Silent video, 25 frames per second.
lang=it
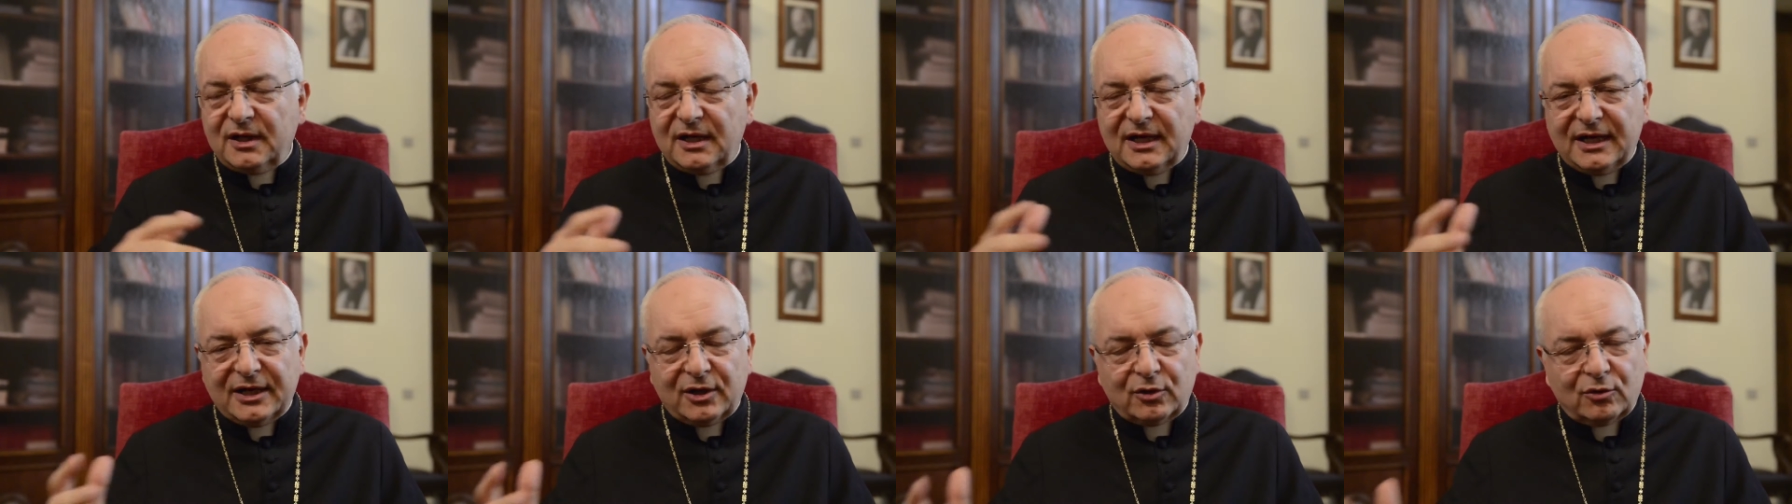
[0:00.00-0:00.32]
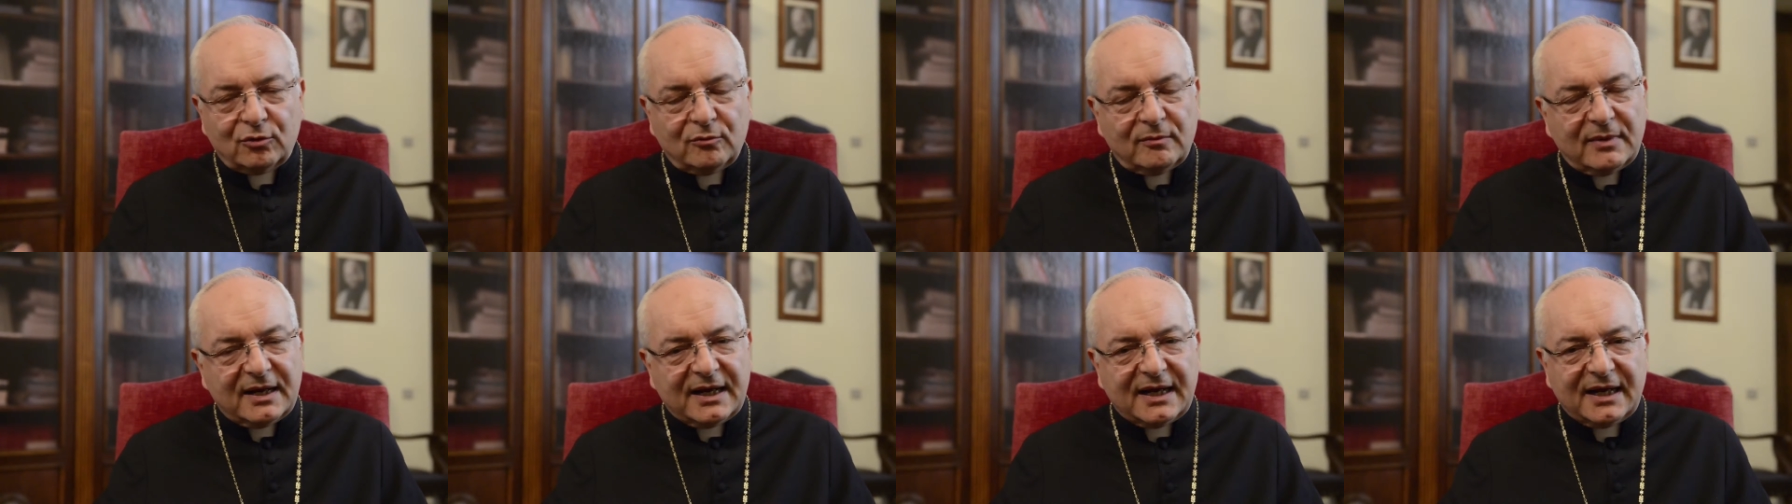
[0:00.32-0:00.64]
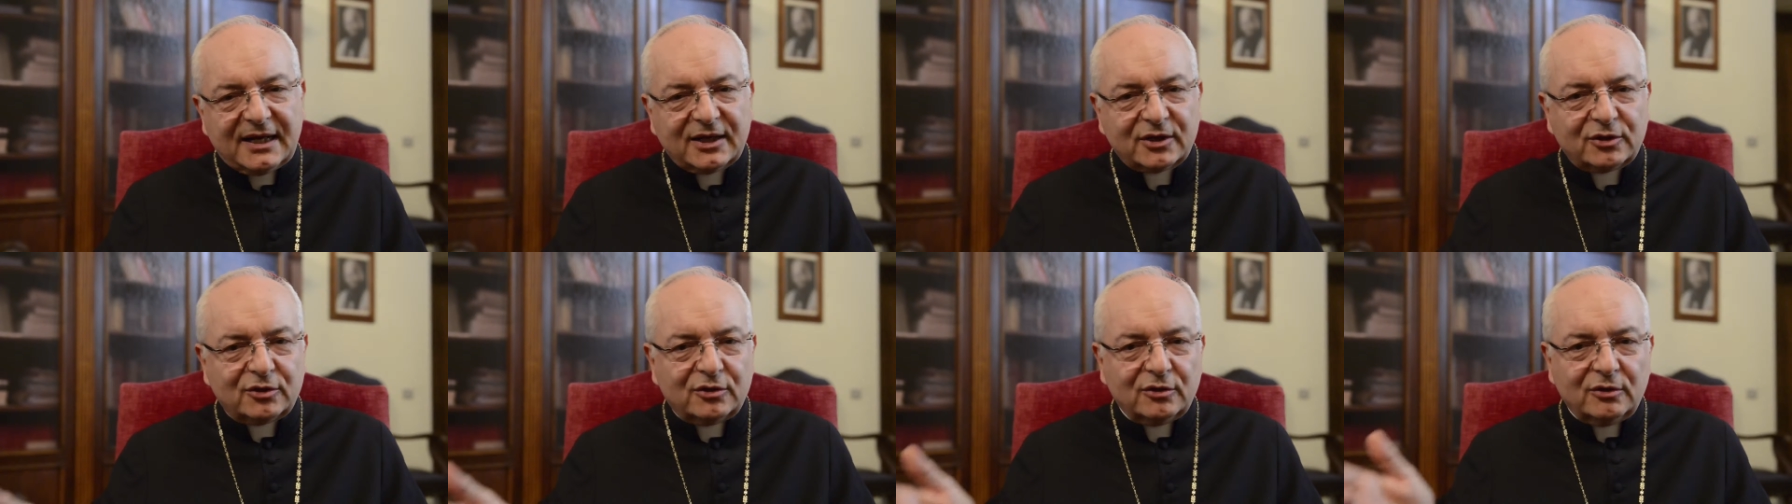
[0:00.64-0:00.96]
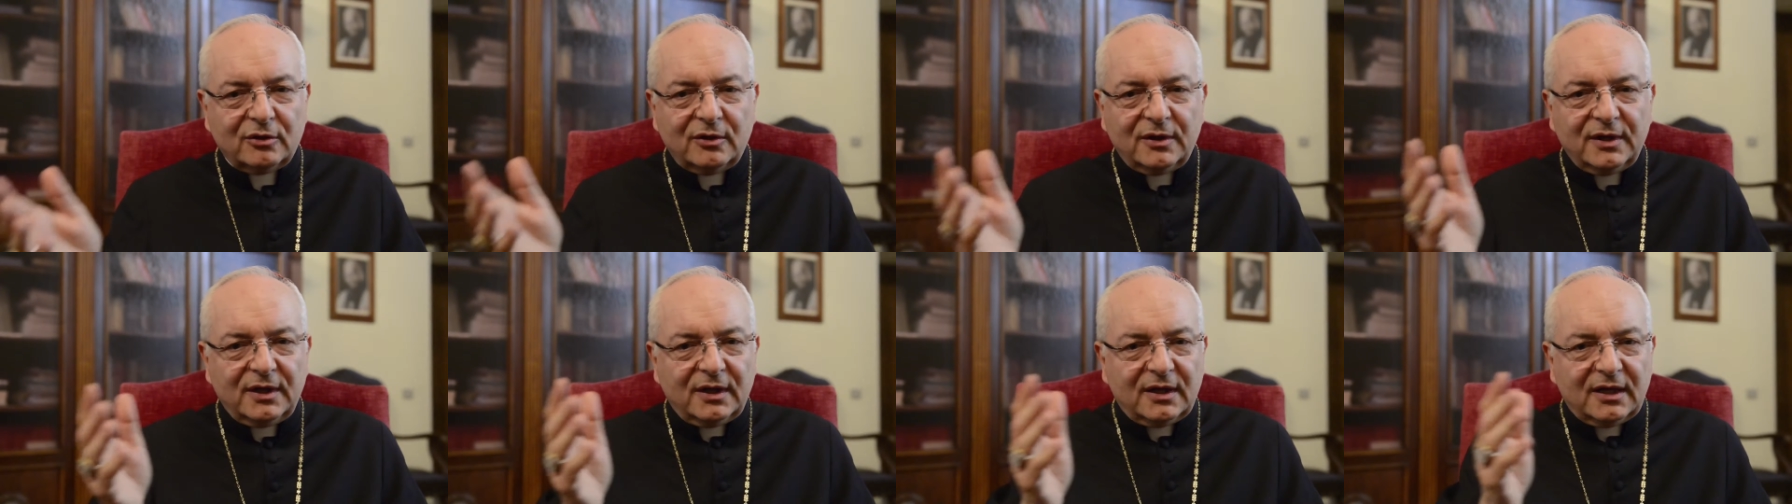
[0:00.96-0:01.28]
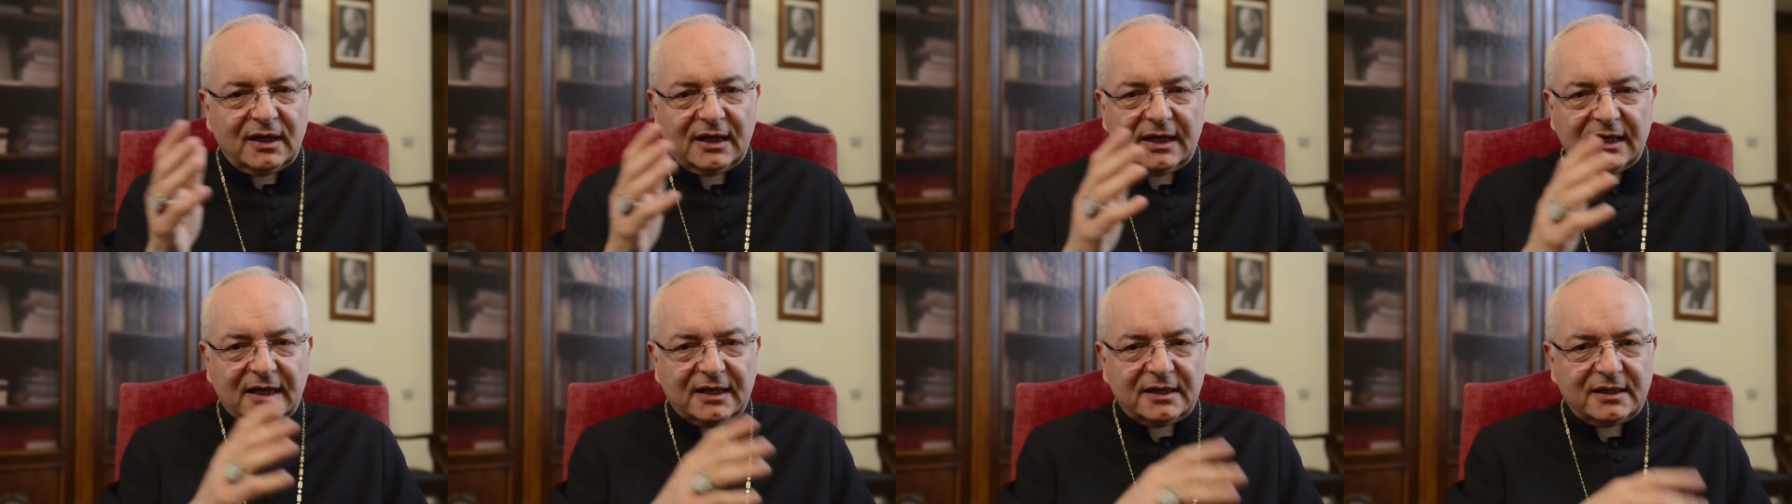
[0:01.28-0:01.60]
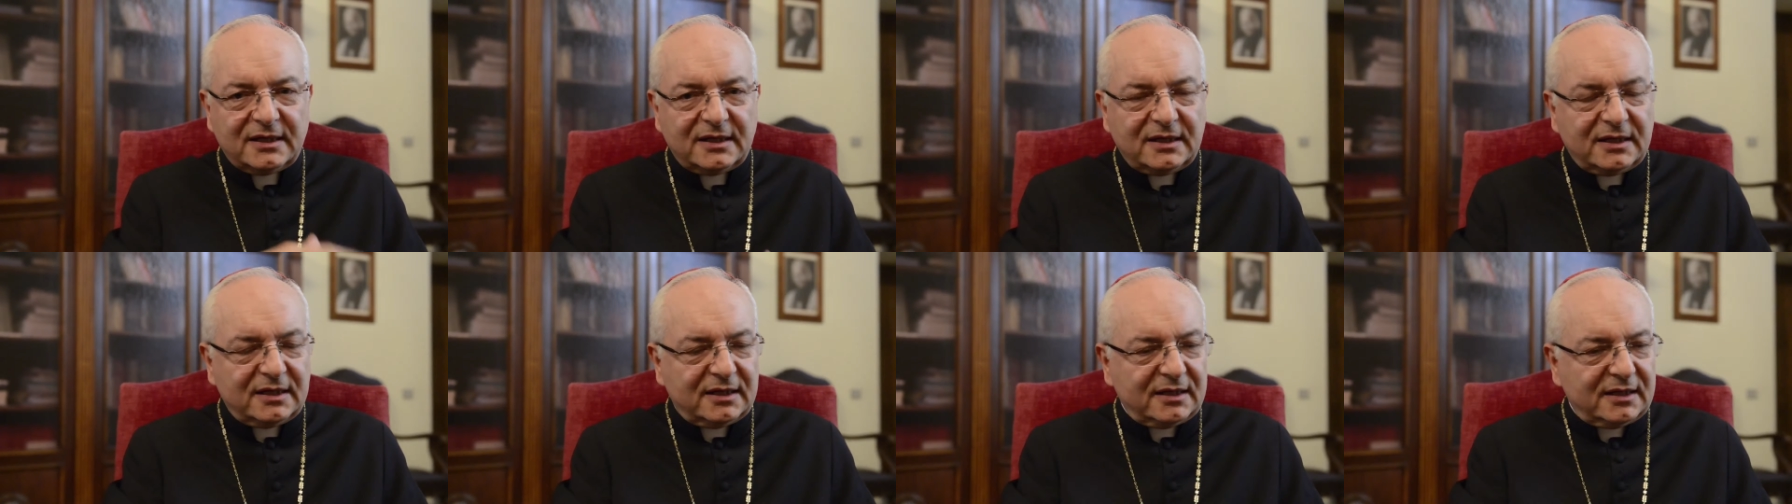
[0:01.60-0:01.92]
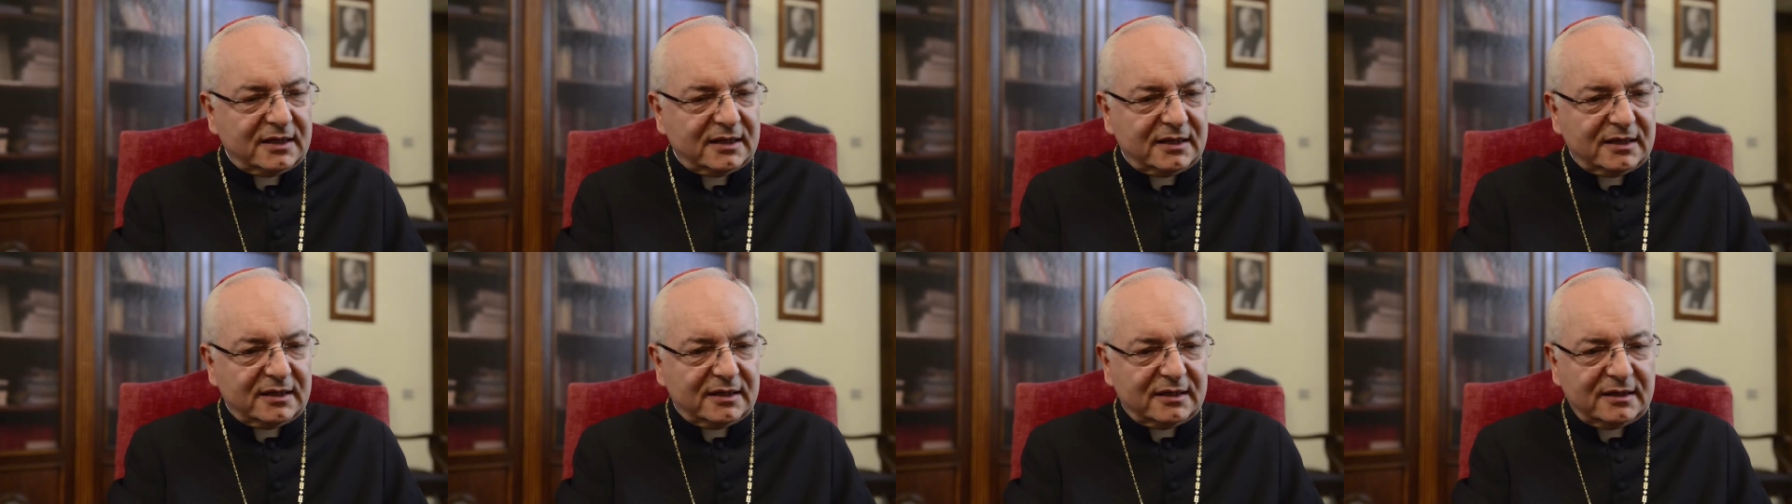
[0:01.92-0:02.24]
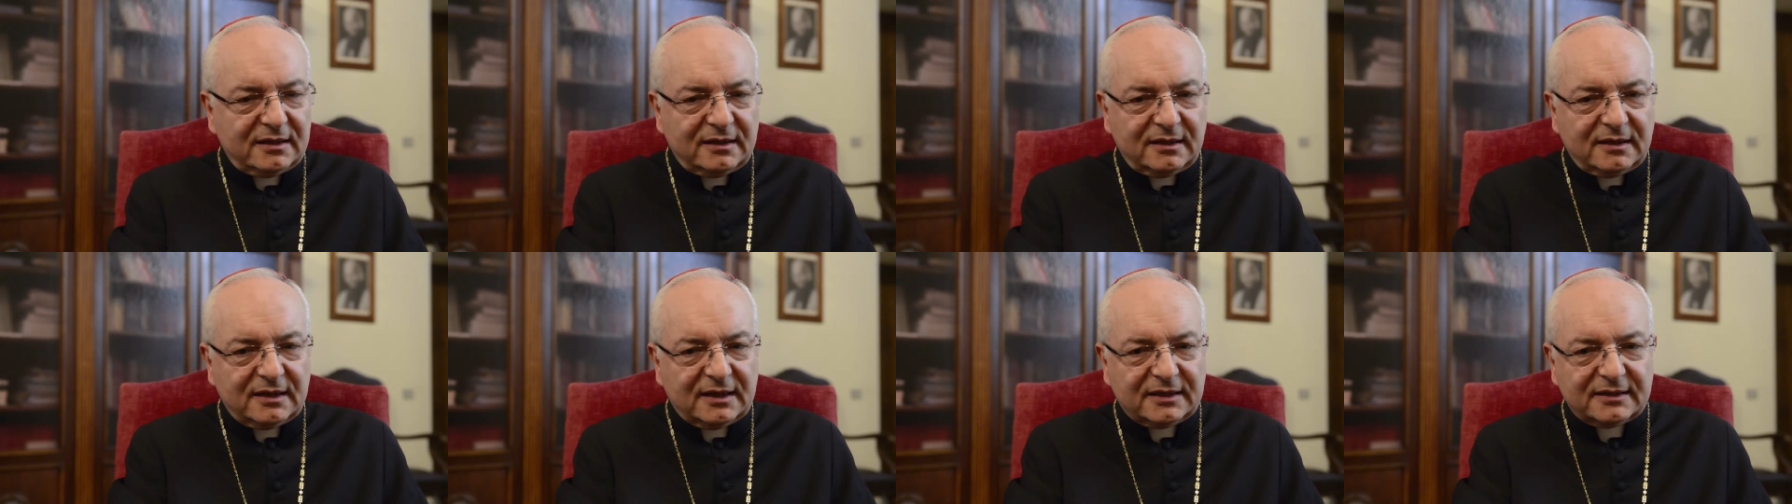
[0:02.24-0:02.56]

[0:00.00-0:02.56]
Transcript: hai rubato, hai,